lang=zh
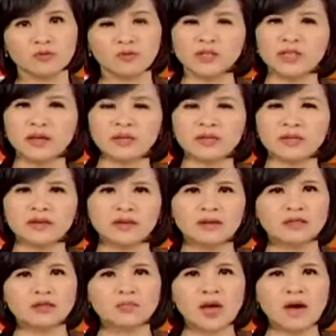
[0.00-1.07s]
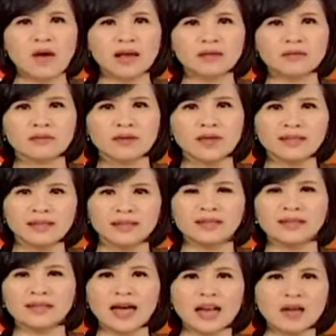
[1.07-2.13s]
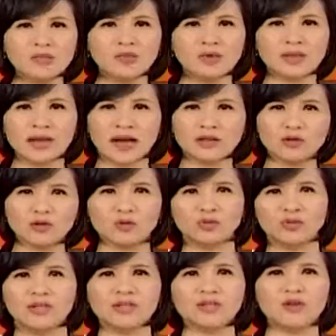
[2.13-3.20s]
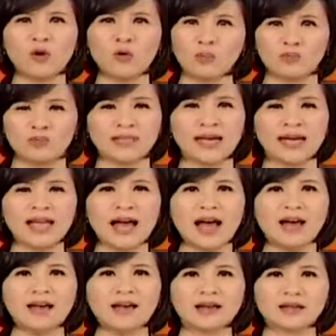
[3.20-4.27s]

为什么新票案他仅是阿拉伯大概属性拢唔怎呀。